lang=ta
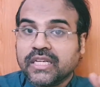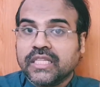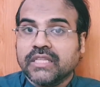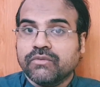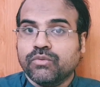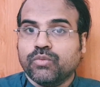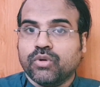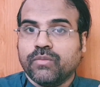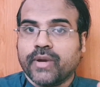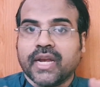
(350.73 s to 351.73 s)
இதுவும்
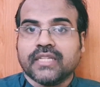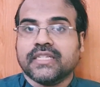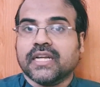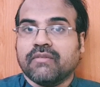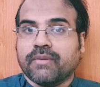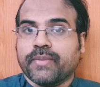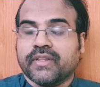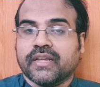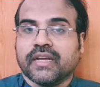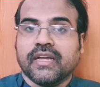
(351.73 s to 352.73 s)
ஒரு பயாலஜிக்கல்
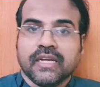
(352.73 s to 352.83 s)
வெப்பன் தாங்க